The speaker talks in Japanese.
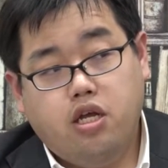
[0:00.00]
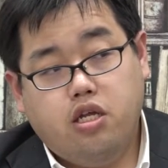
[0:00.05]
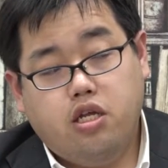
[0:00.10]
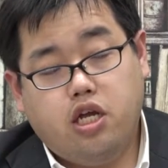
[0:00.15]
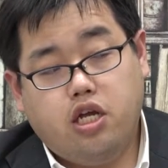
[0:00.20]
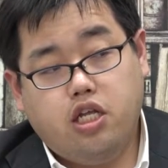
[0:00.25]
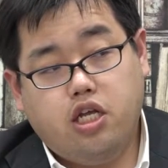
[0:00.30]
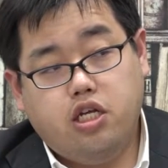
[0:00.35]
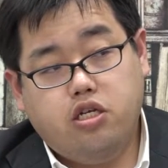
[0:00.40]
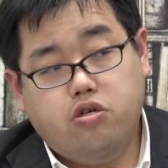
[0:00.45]

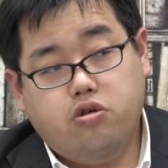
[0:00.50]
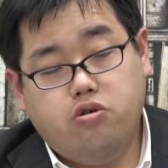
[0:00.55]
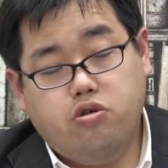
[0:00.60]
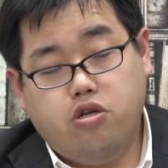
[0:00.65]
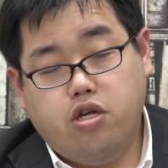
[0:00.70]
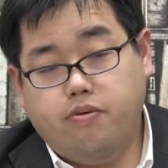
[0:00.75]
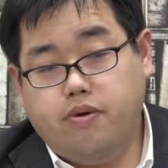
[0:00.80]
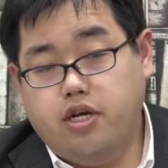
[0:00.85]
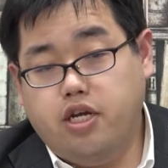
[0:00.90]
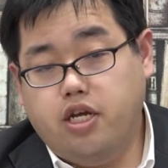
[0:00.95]
体大塾の
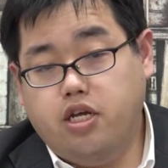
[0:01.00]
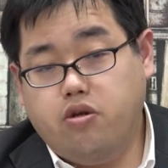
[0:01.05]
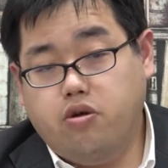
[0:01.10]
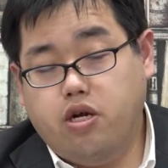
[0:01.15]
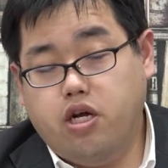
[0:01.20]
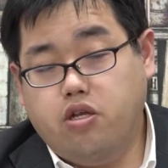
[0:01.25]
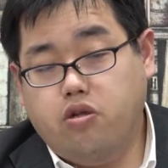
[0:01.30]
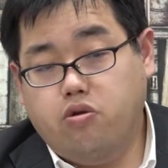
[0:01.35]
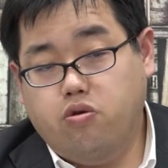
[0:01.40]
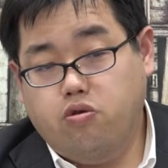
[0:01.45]
例は
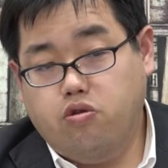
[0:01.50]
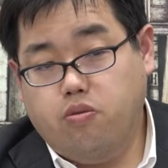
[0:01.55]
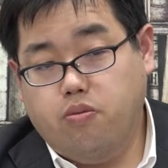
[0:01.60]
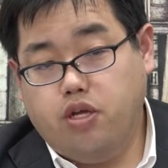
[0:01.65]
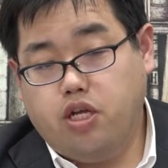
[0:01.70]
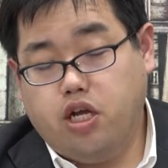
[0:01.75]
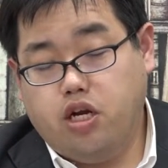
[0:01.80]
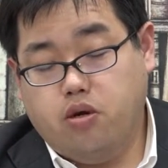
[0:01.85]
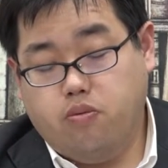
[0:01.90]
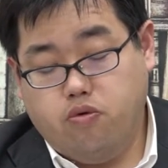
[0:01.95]
リードライトノート
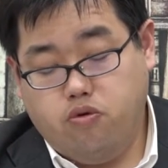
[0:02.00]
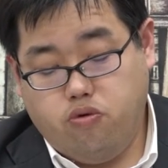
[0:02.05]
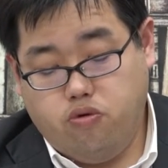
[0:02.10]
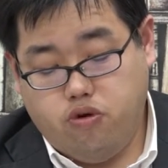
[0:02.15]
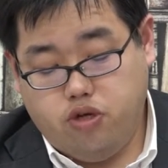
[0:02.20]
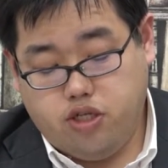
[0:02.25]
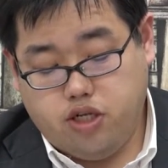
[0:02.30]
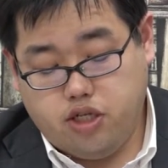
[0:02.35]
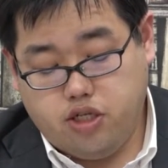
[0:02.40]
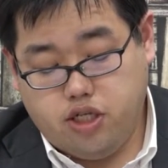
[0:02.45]
みたいなもの
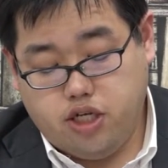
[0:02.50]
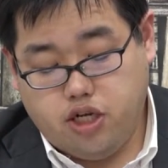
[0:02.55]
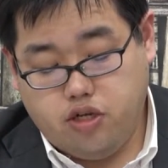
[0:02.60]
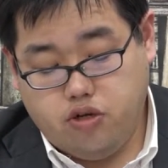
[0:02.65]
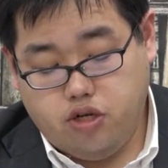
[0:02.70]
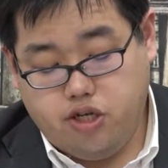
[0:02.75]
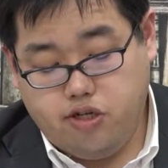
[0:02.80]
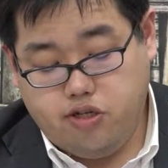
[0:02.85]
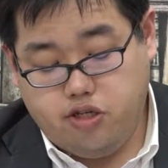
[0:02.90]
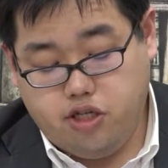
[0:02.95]
を1冊ちゃん
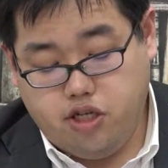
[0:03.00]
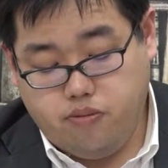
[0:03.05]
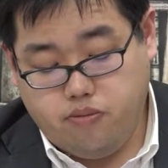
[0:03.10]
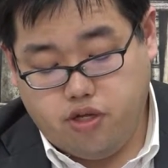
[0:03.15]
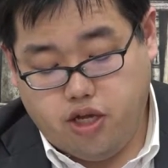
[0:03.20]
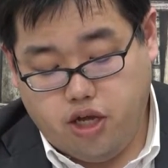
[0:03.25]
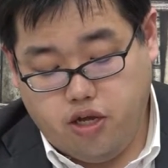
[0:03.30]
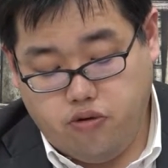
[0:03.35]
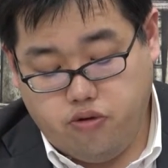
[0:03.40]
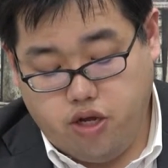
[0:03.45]
と記述で
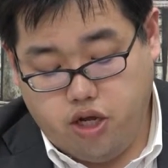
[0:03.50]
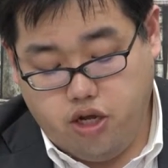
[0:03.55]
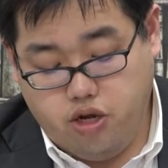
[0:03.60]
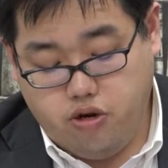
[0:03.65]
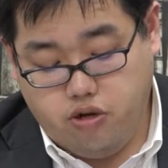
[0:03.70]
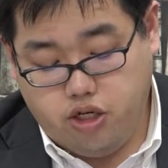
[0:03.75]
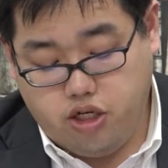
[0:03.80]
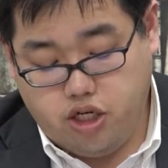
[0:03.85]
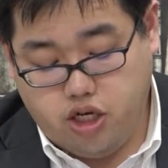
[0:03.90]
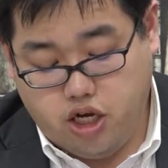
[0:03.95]
も対応でき
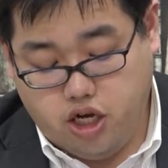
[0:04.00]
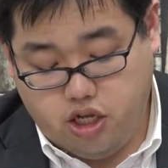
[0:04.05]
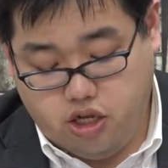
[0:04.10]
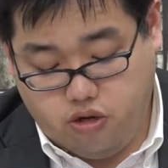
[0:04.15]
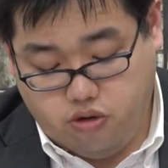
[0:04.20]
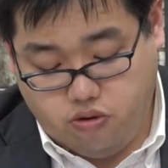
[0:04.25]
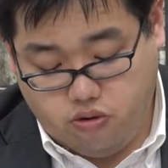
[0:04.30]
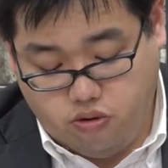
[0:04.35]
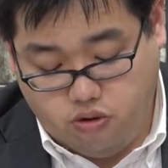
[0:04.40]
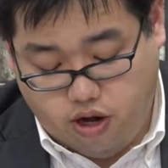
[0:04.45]
るように仕上げ
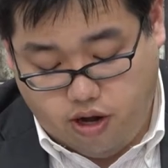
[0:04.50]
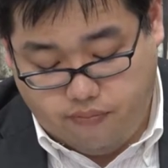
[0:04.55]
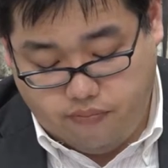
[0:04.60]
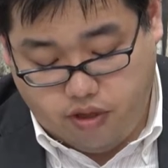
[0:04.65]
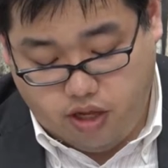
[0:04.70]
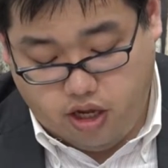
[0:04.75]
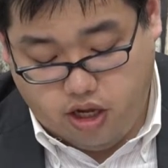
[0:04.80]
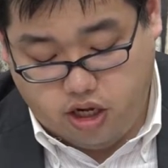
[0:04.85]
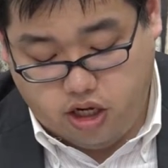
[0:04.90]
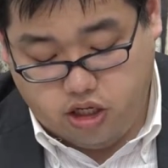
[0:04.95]
ていくことが、
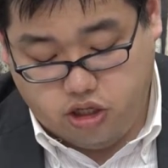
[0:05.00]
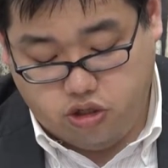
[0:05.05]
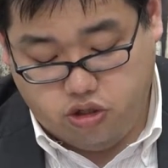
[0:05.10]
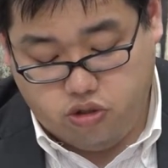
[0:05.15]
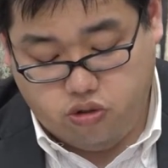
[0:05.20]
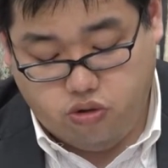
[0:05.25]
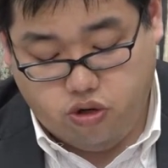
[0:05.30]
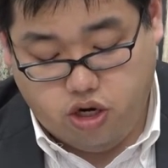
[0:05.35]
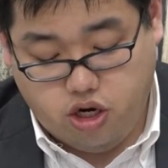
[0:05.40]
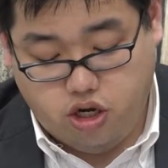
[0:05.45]
え重
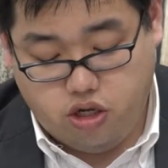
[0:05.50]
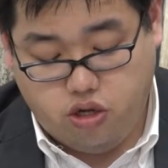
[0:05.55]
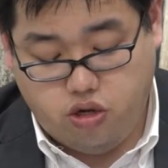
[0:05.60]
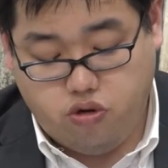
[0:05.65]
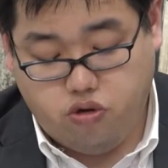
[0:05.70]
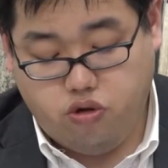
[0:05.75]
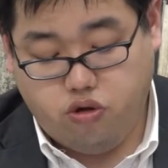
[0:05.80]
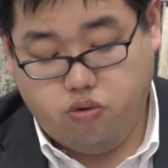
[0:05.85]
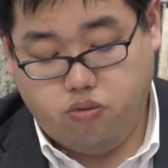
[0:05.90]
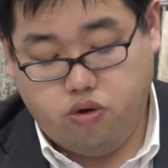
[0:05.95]
要かなとい
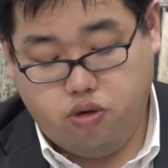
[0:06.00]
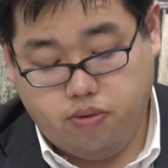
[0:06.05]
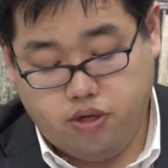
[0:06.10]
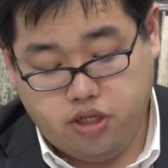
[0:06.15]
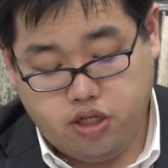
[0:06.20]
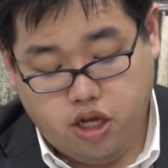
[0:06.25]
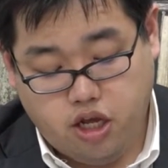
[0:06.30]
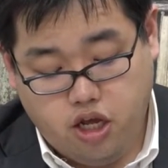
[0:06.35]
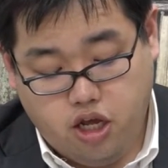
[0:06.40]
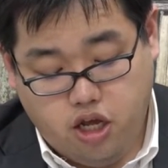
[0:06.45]
うふうに思いま
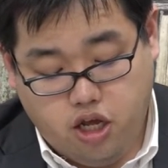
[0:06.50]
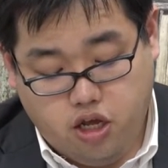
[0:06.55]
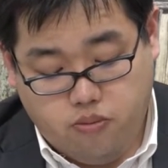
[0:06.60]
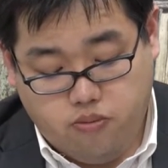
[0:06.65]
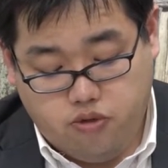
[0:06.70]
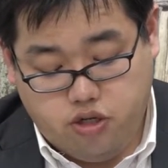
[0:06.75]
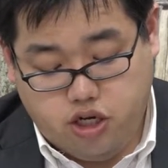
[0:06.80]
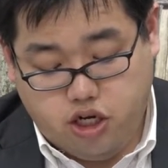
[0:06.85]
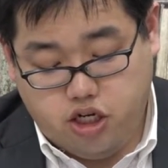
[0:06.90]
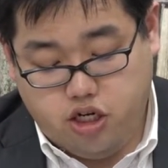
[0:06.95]
す。
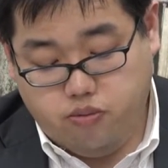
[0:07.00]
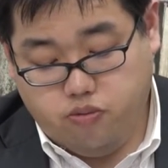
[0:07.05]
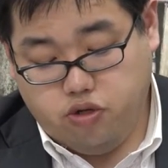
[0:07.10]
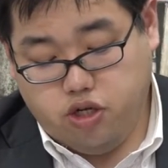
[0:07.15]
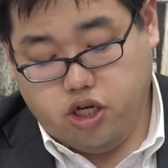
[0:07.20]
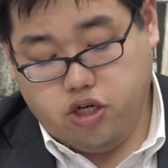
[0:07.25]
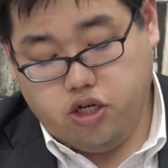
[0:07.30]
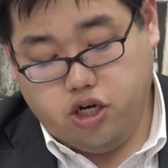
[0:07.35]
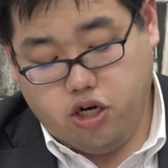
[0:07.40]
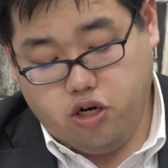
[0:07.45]
難しい問
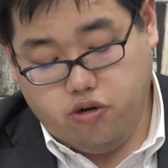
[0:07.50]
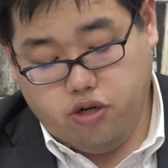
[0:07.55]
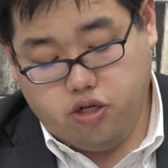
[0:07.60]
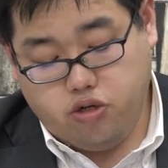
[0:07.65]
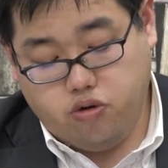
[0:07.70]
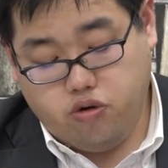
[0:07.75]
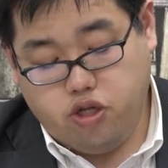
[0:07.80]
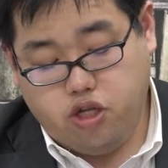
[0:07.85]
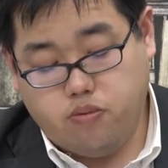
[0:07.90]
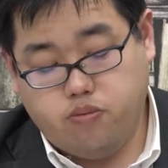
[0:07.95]
題集やるよりは
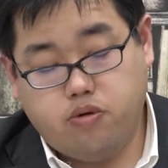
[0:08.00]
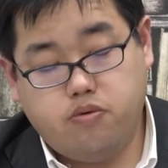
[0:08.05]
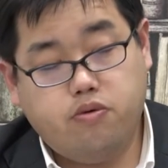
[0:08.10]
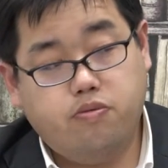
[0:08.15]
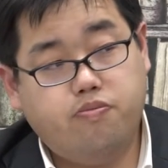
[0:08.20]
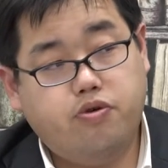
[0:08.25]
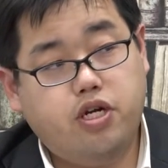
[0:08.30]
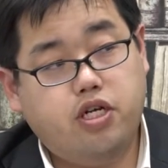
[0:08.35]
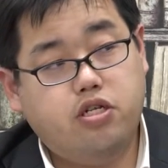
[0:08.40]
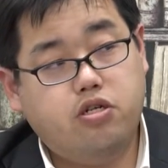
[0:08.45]
そういった部
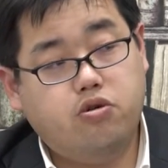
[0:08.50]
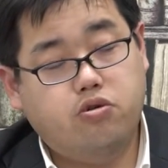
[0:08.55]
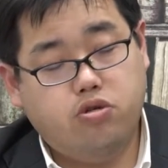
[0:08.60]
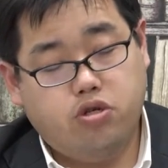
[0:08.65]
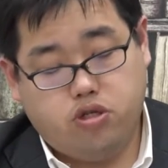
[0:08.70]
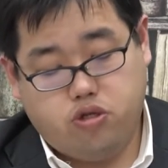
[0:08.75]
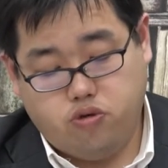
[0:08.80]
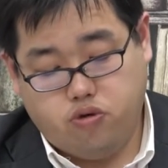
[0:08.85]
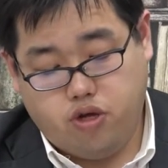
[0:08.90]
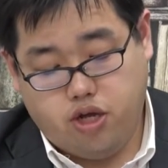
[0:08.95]
分プラス論
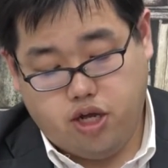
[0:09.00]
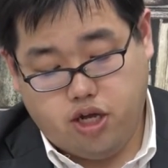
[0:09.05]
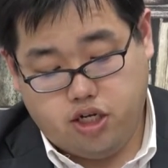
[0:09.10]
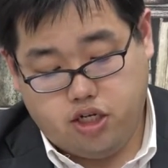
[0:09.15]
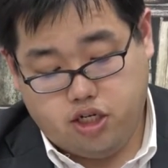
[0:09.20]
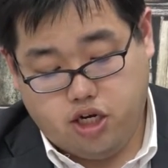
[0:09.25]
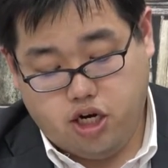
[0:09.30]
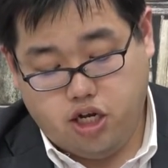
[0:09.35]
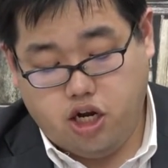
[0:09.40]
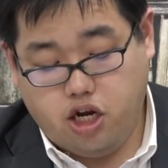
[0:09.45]
述を、え
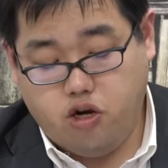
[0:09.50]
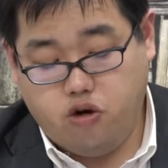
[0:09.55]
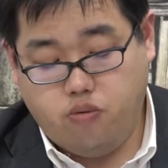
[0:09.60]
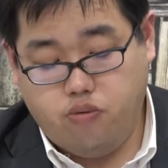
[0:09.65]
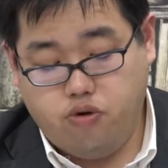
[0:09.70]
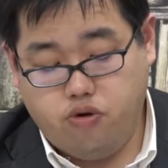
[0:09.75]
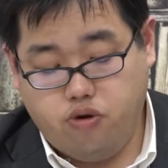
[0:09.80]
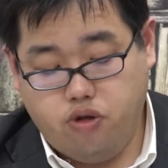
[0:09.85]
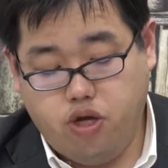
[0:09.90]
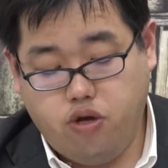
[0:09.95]
しっかりやり込
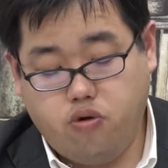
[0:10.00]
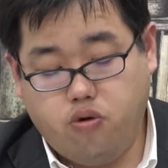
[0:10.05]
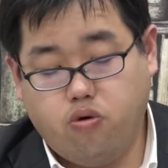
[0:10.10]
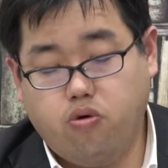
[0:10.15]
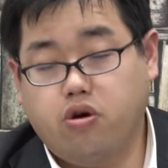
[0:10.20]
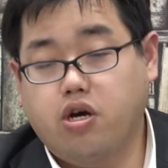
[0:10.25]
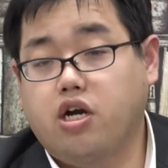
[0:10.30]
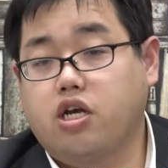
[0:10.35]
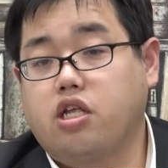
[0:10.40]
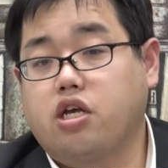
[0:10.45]
むように
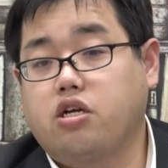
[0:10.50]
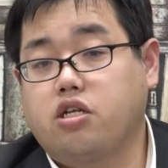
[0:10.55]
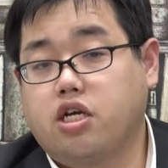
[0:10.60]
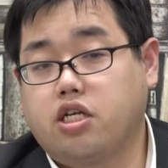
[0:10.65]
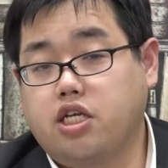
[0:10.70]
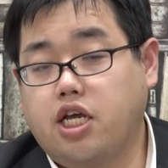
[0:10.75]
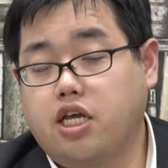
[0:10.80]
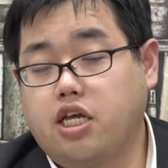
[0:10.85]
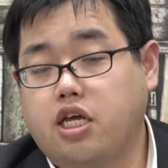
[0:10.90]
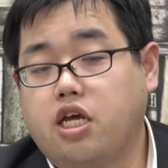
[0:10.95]
心がけてく
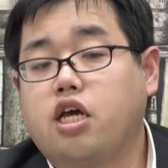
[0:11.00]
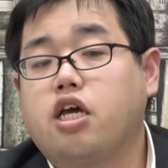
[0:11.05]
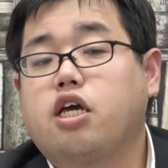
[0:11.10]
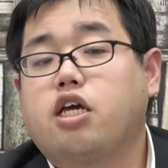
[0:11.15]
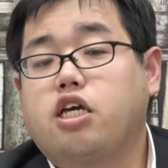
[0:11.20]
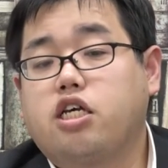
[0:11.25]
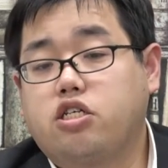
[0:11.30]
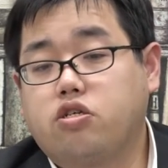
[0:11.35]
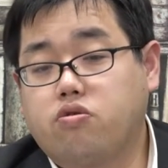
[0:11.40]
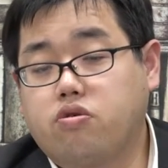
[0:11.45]
ださい。
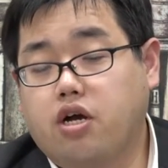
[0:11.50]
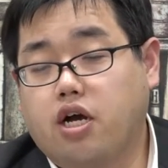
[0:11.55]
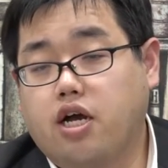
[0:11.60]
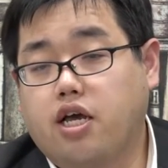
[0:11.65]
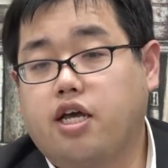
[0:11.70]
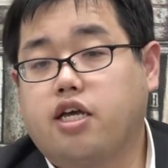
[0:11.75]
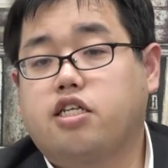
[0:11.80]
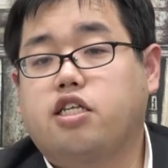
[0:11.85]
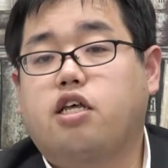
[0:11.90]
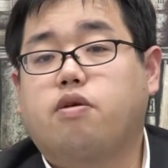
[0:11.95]
以上
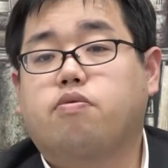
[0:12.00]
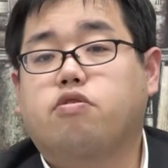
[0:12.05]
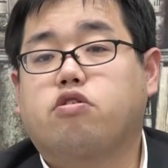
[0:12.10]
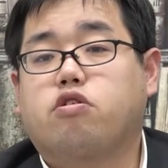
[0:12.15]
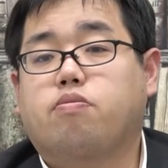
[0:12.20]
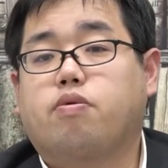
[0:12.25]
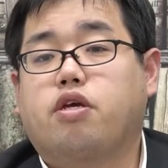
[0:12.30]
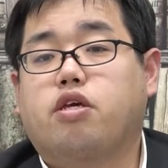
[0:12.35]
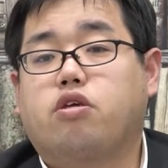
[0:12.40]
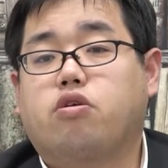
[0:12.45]
が、え生物
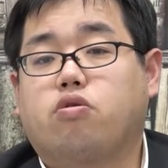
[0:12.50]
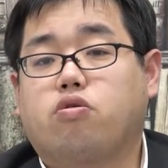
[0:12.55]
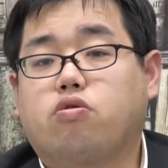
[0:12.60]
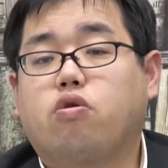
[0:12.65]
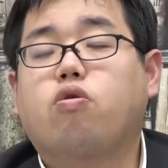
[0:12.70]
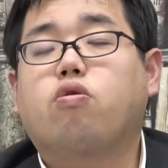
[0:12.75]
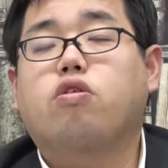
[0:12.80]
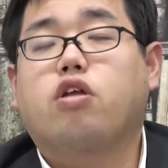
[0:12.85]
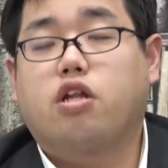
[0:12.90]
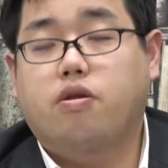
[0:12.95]
の勉強
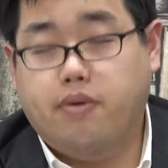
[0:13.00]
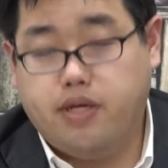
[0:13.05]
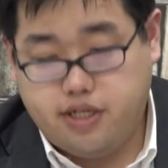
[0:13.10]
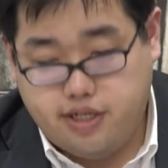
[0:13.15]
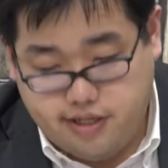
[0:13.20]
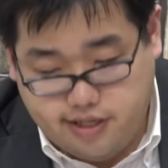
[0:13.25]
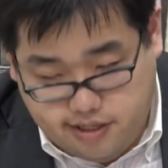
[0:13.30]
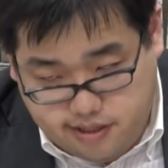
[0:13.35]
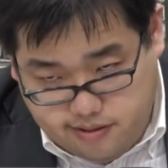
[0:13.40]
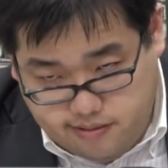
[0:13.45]
となりま
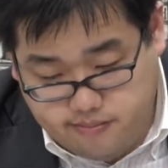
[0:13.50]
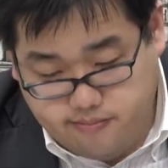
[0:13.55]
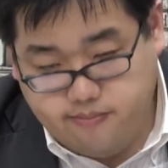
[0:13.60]
す。